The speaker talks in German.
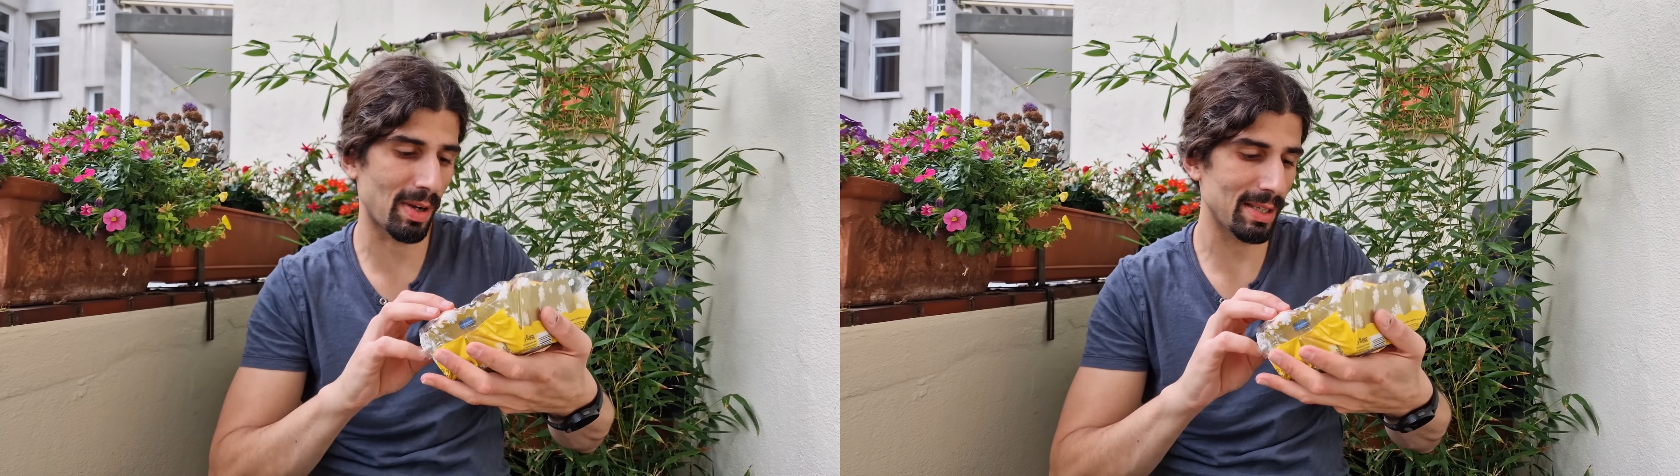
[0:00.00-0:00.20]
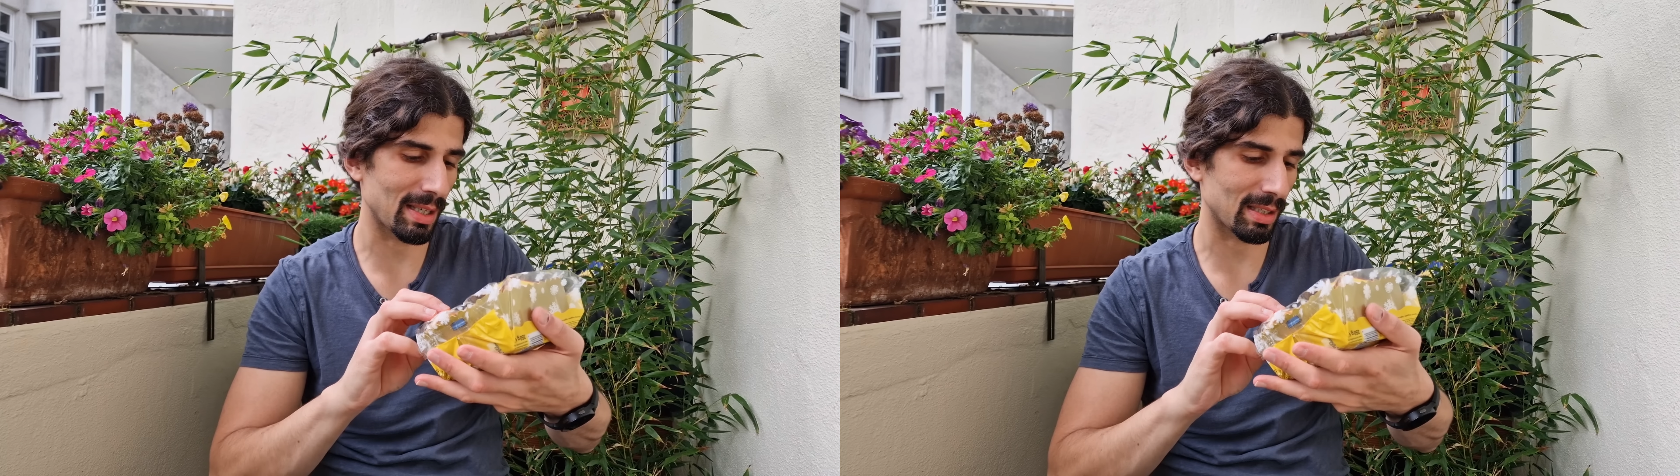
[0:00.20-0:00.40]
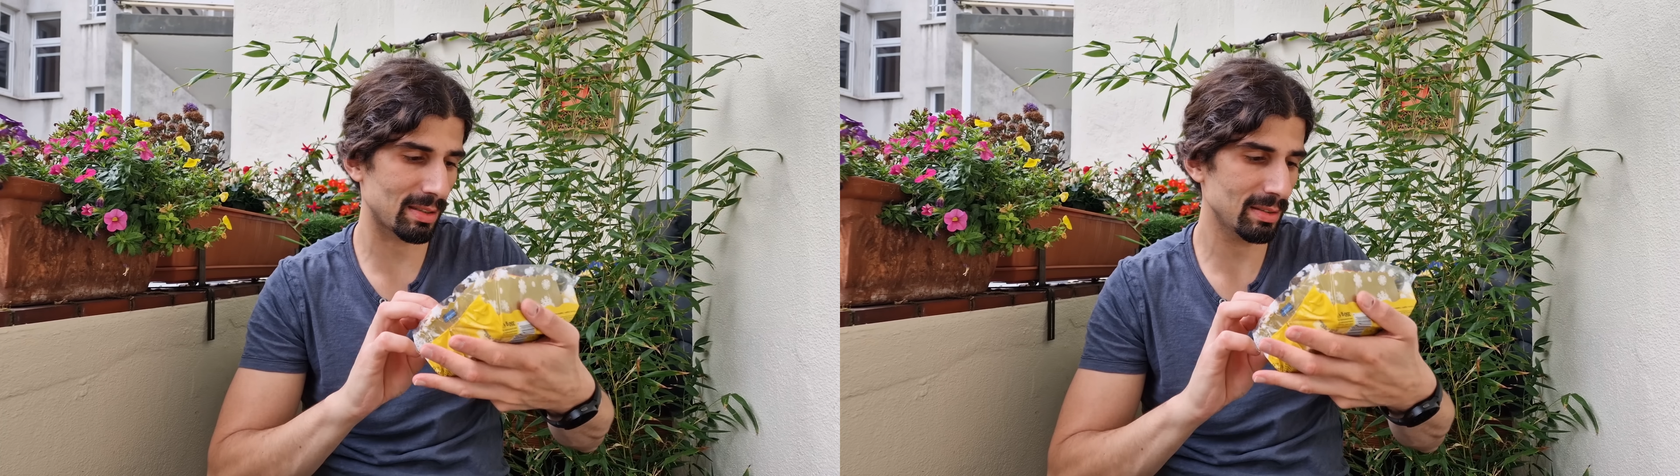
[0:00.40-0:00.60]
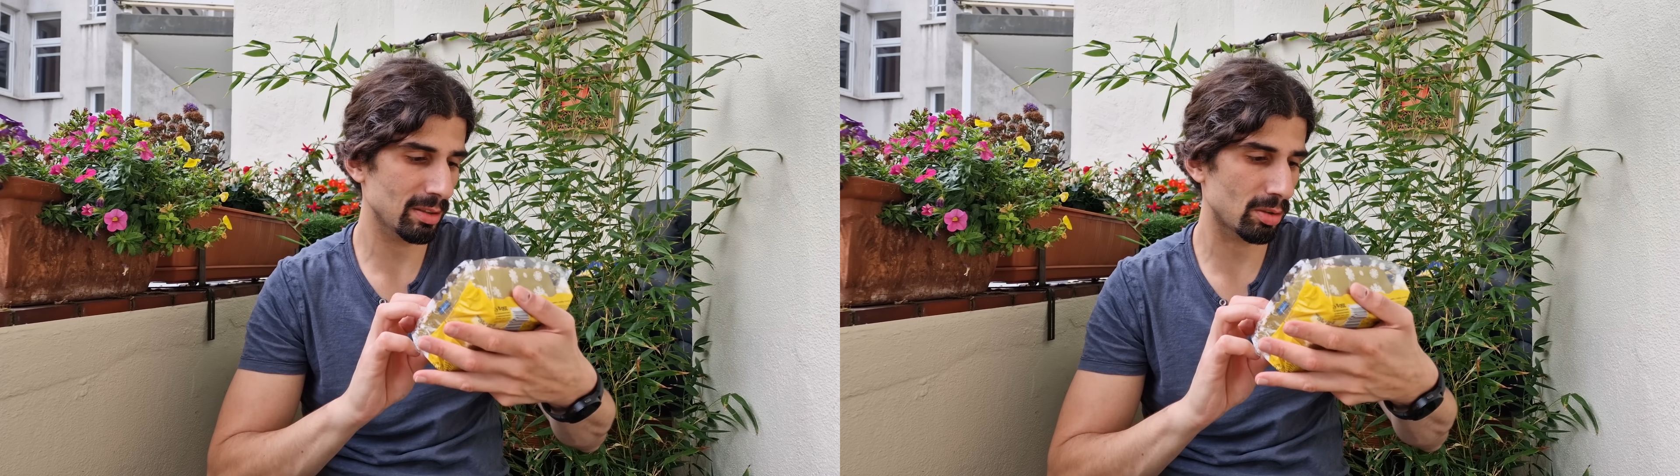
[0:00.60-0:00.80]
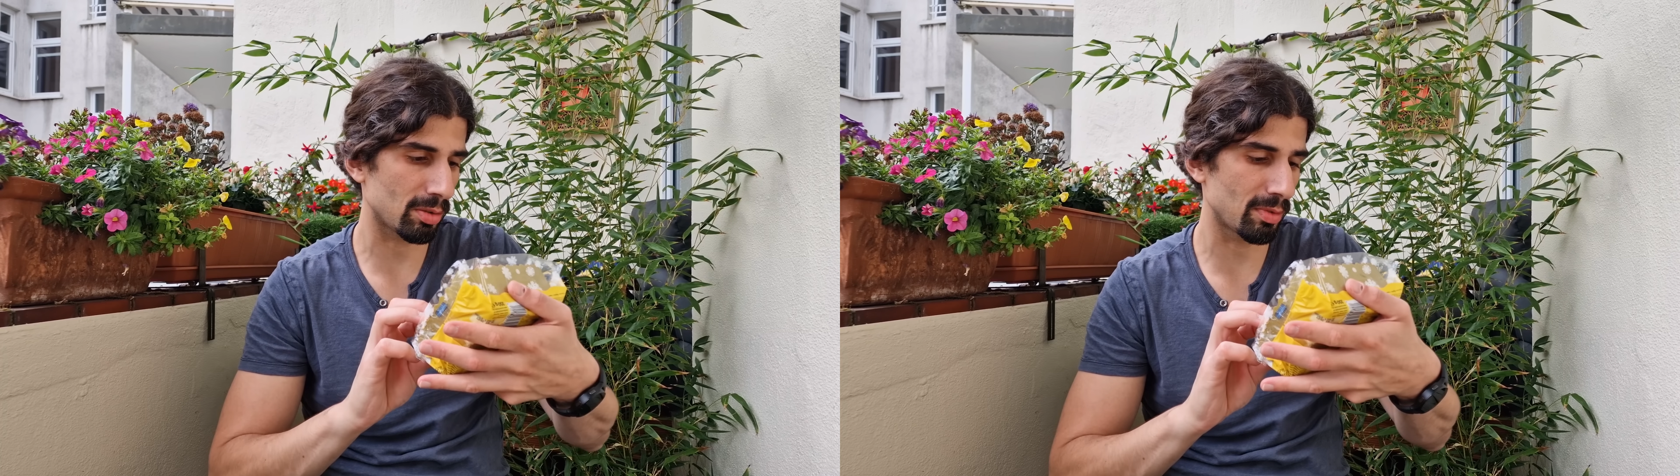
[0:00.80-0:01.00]
für Weihnachten.
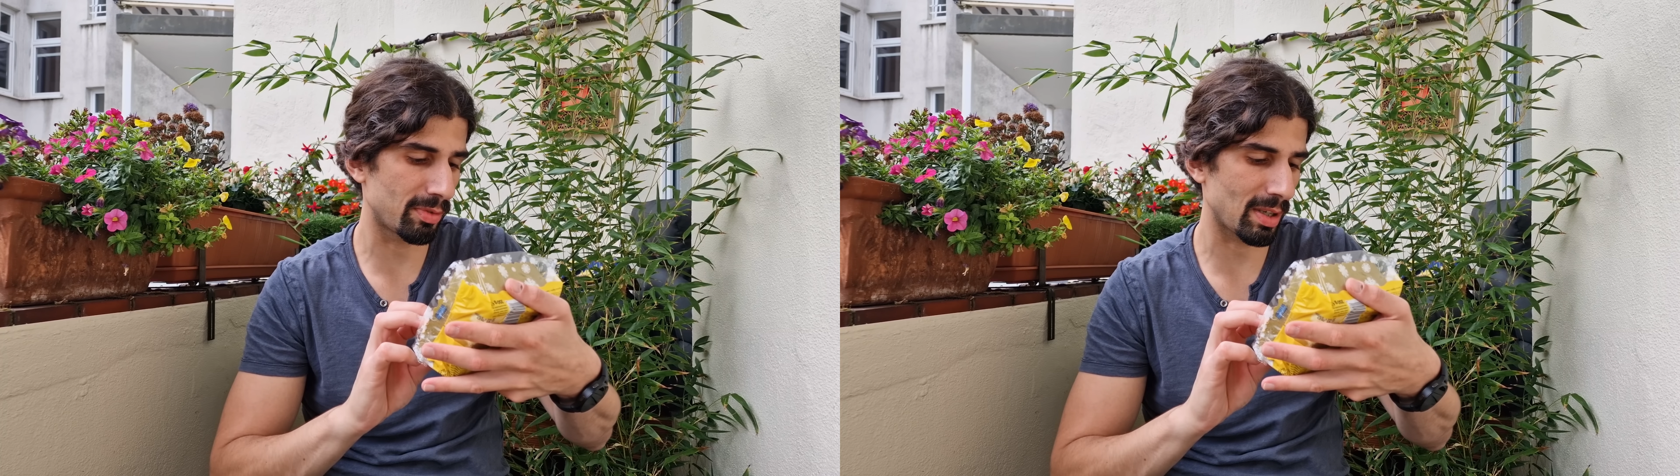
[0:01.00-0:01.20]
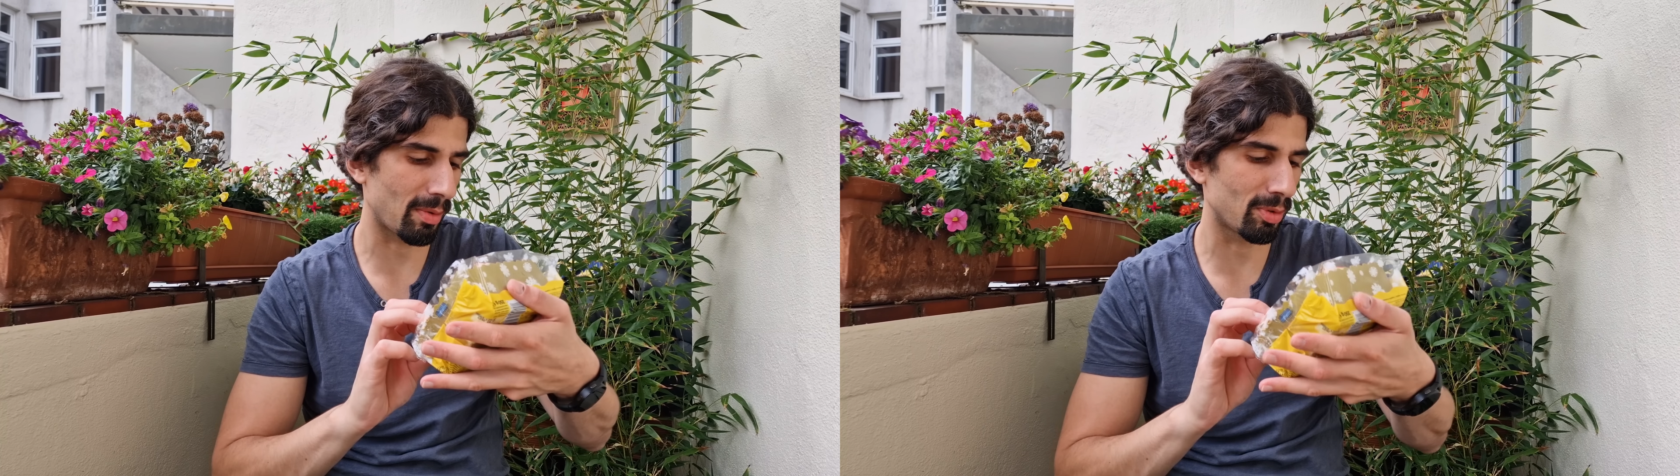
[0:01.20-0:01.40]
Könnten wir vielleicht.